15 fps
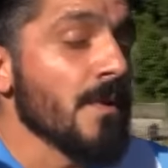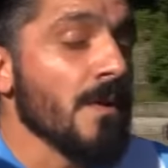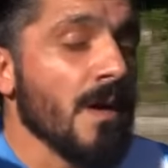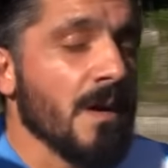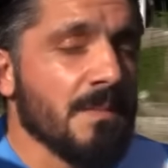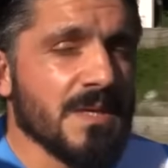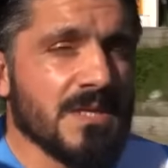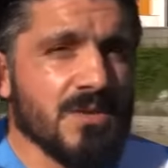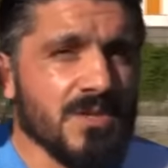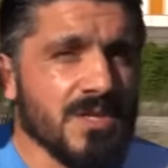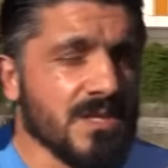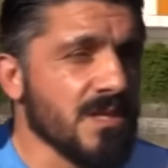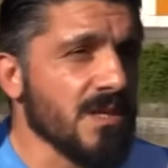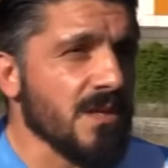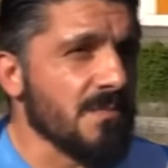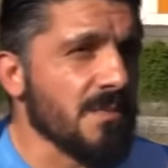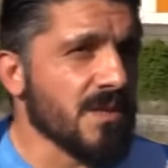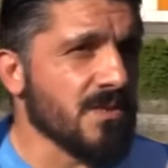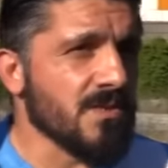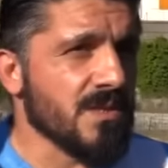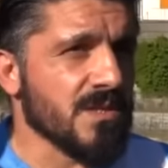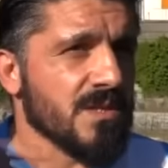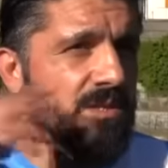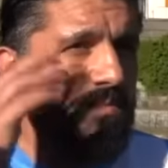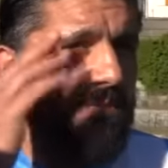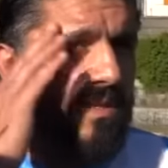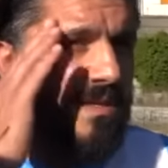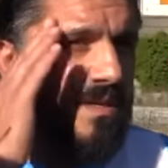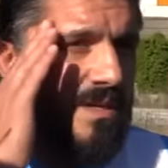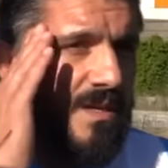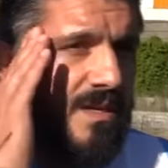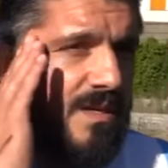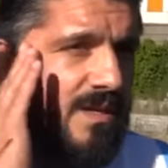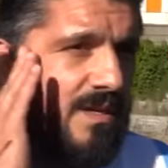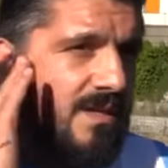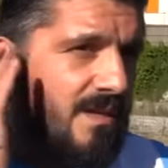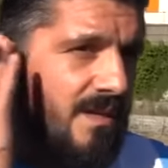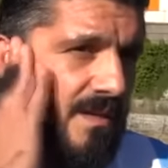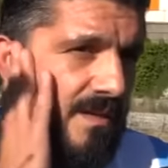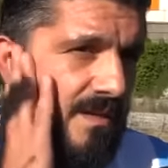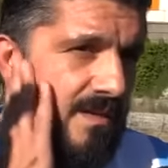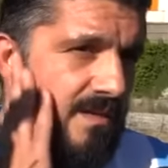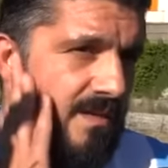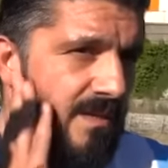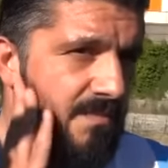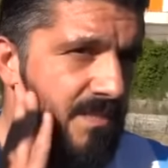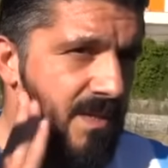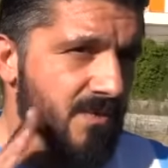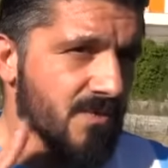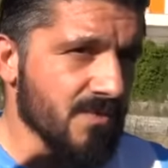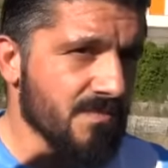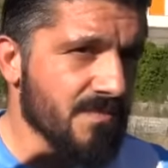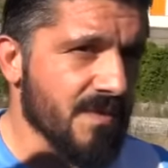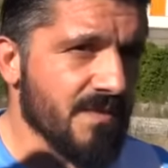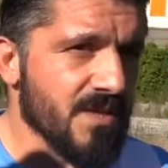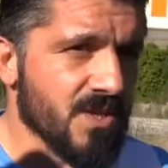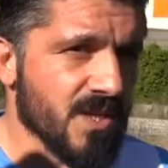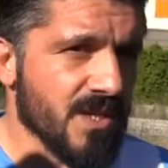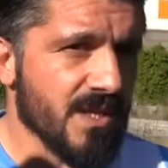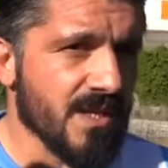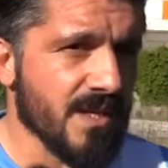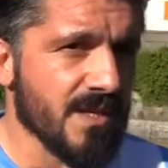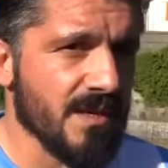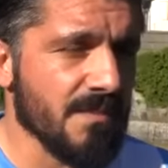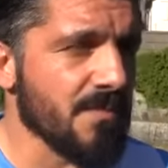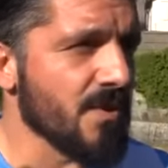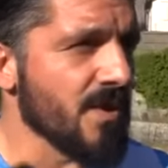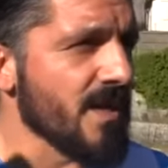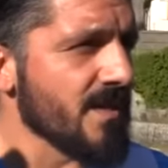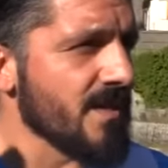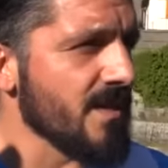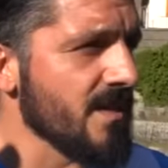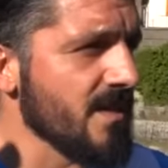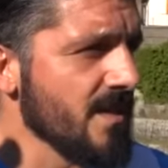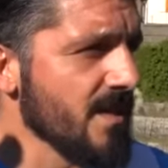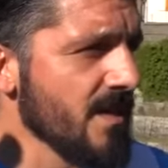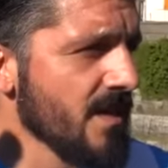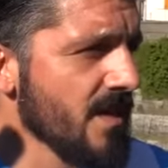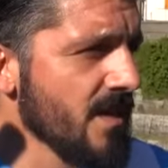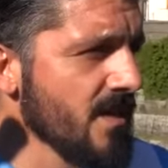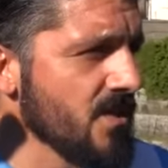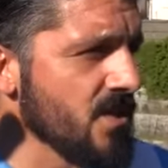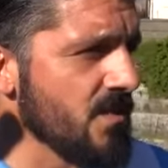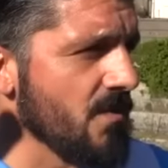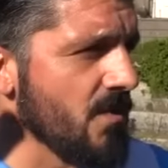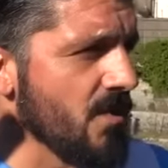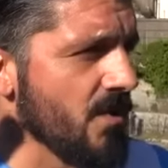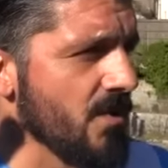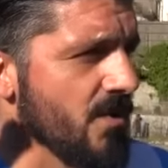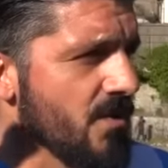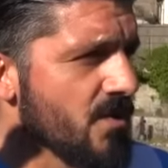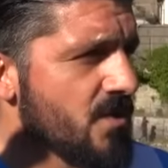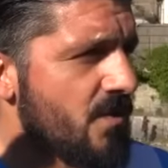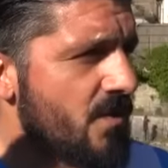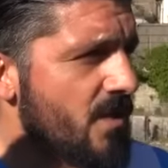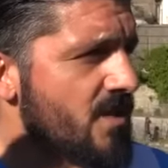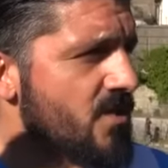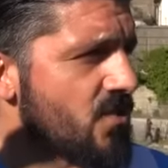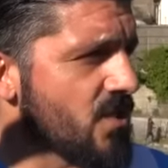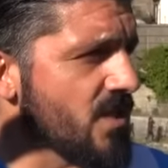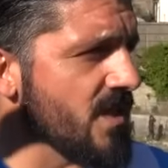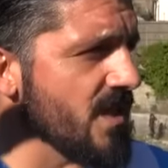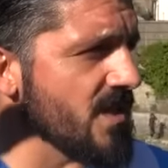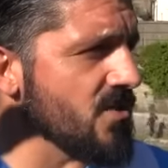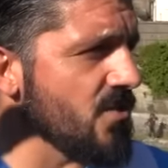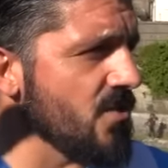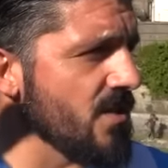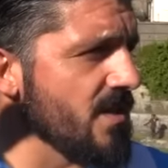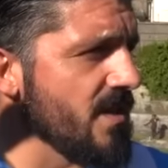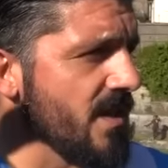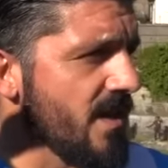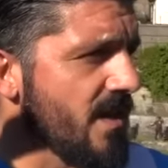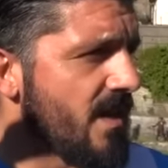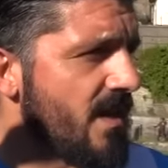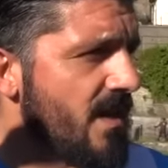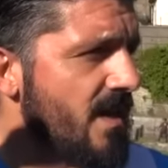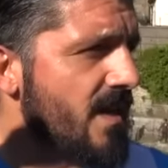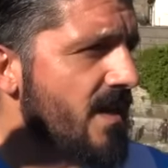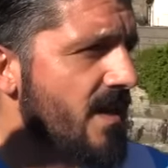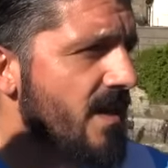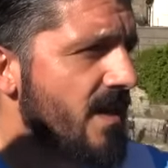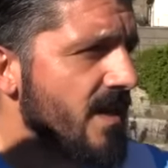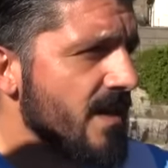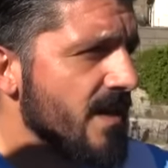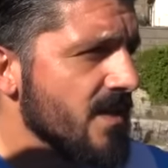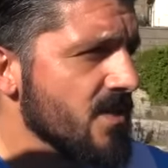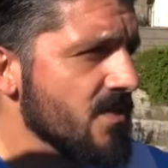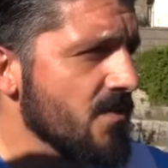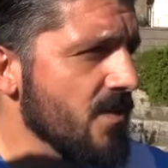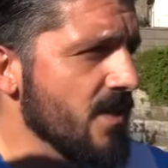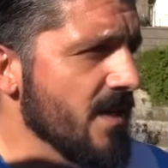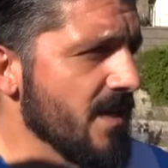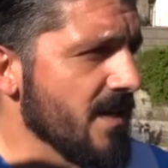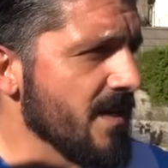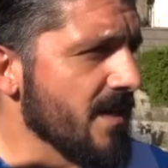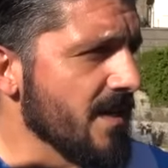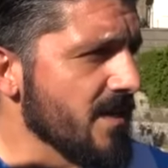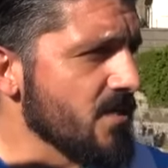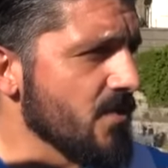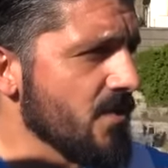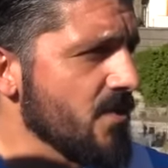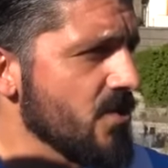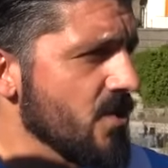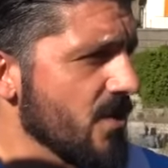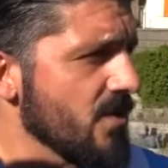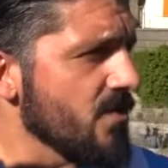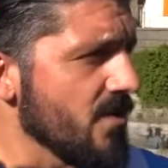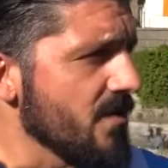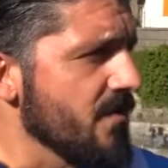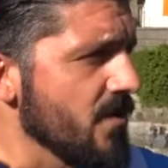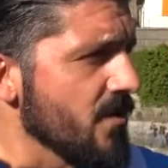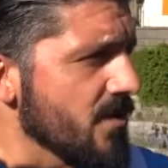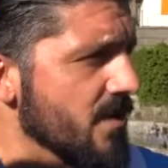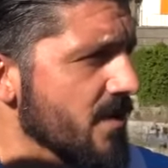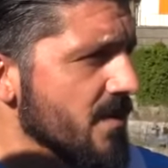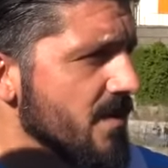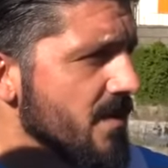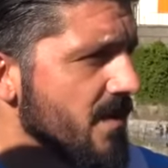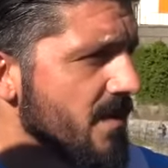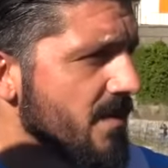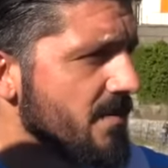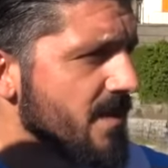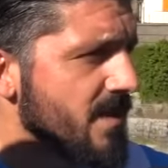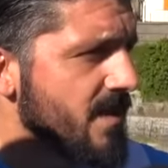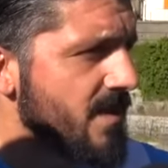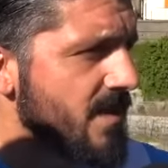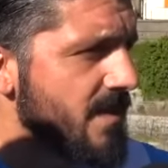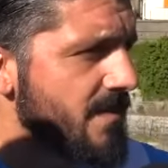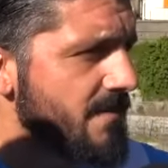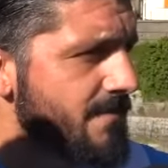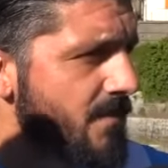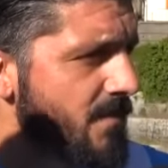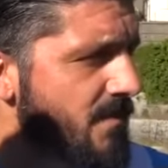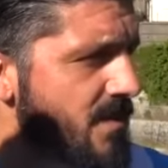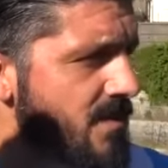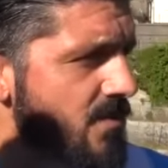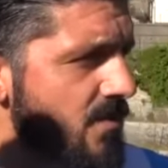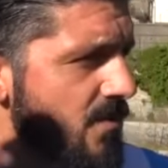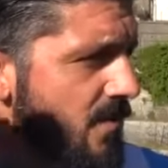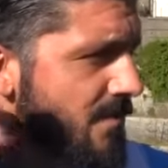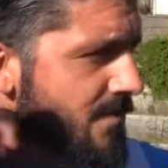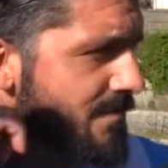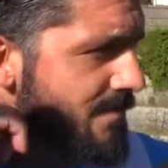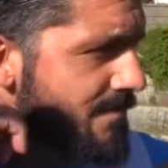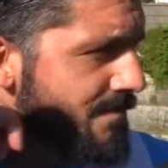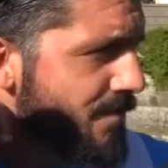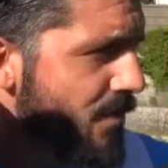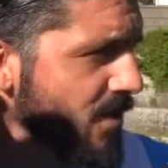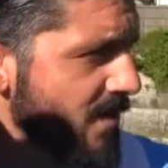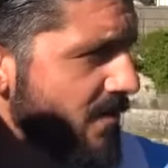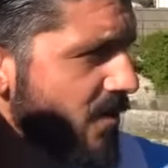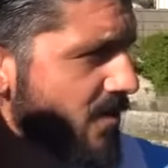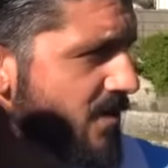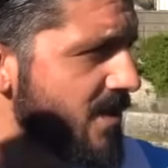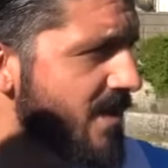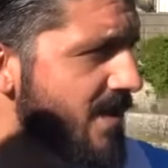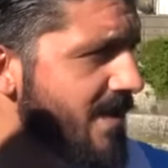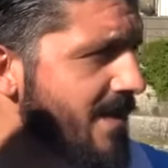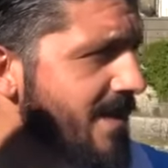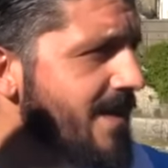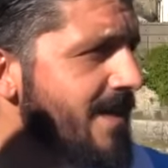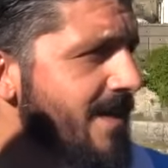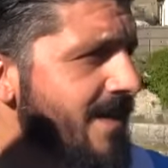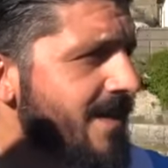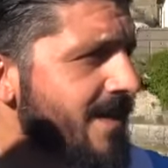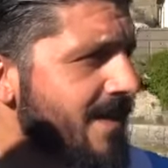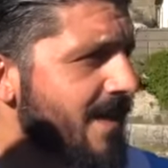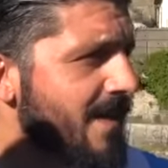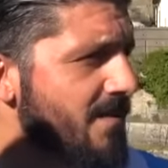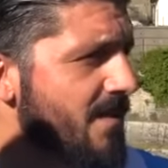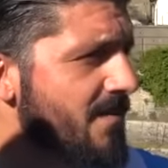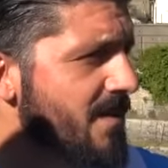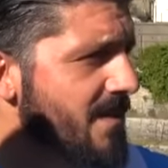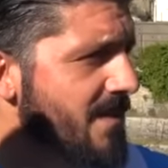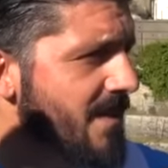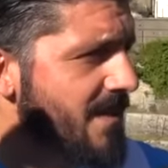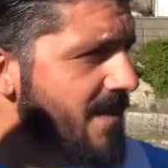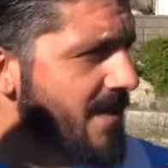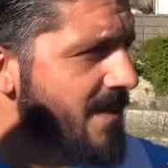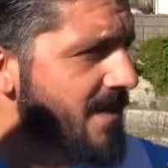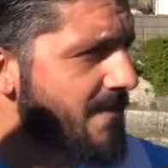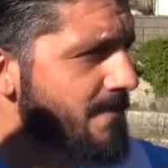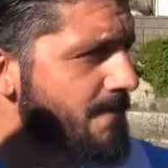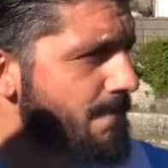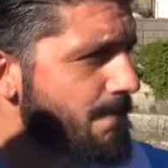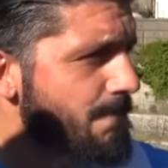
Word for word: Ah, penso di sì, penso di sì perché, eh, ripeto, per vincere i campionati ci, vogliono, ci vuole una società solida, ci, vuole, ci vogliono i giocatori forti, eh, perché ho visto poche volte nella mia vita che